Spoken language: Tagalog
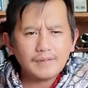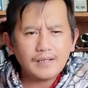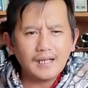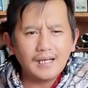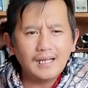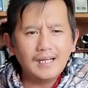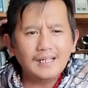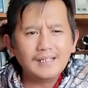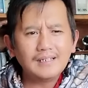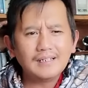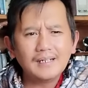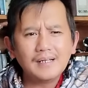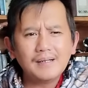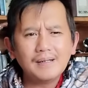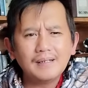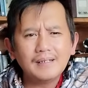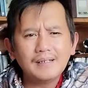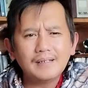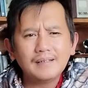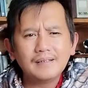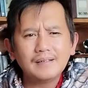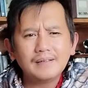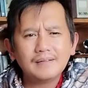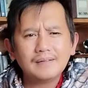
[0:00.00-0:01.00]
haan
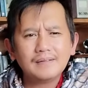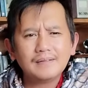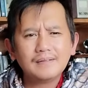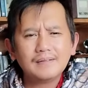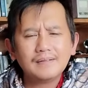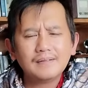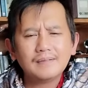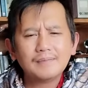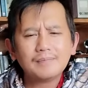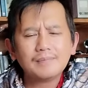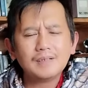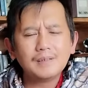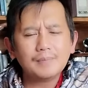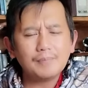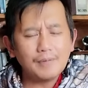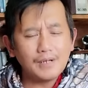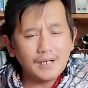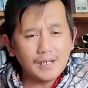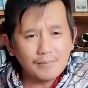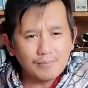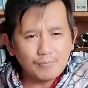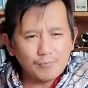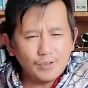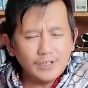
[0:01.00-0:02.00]
nga ti
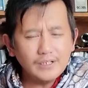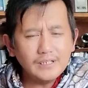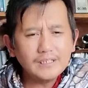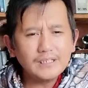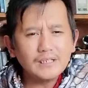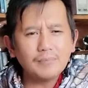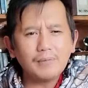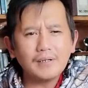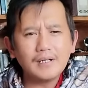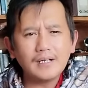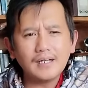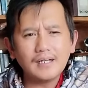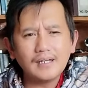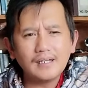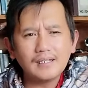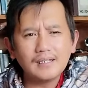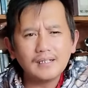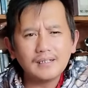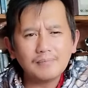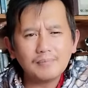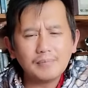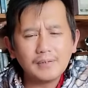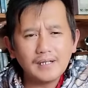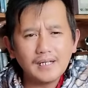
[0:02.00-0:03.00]
pagapuan iti
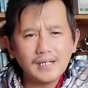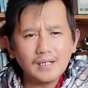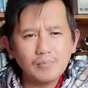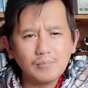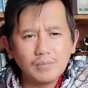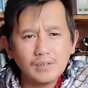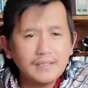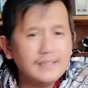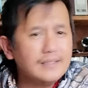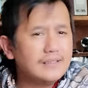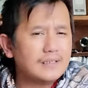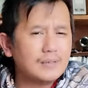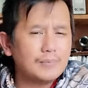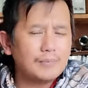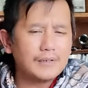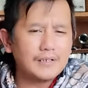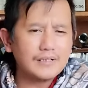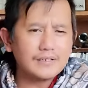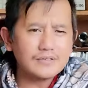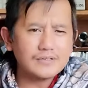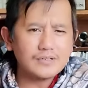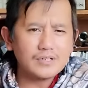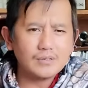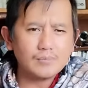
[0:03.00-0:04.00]
panaka, panakabalin ti
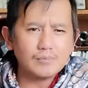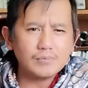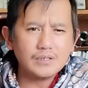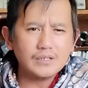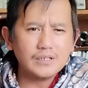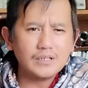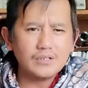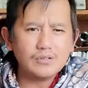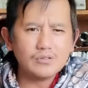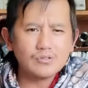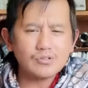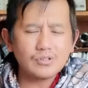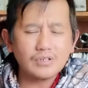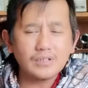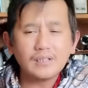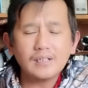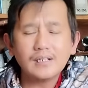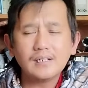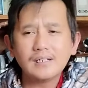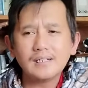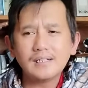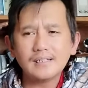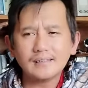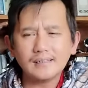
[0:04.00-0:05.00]
panagserbi ti Diyos kat
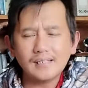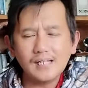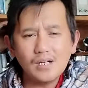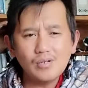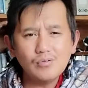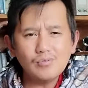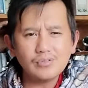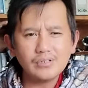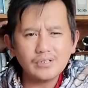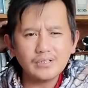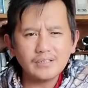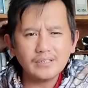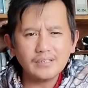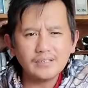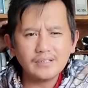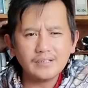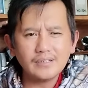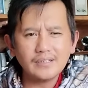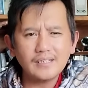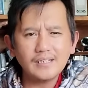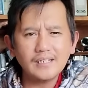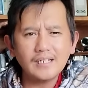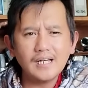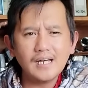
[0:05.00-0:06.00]
hangag tao di
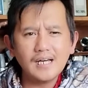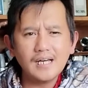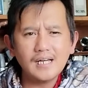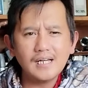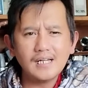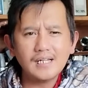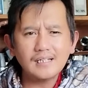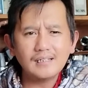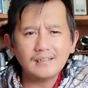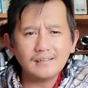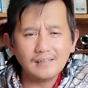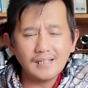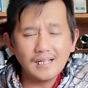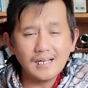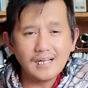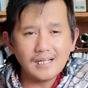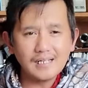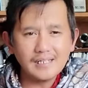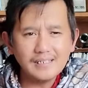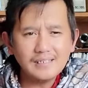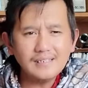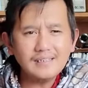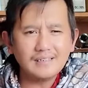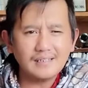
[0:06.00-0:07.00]
ti
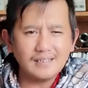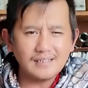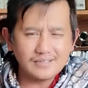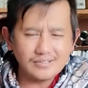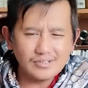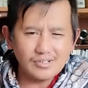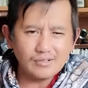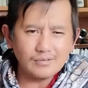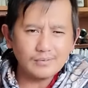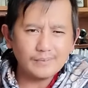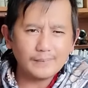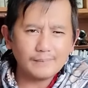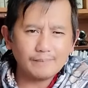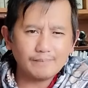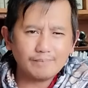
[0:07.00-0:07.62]
kinalalaing nga agsaw.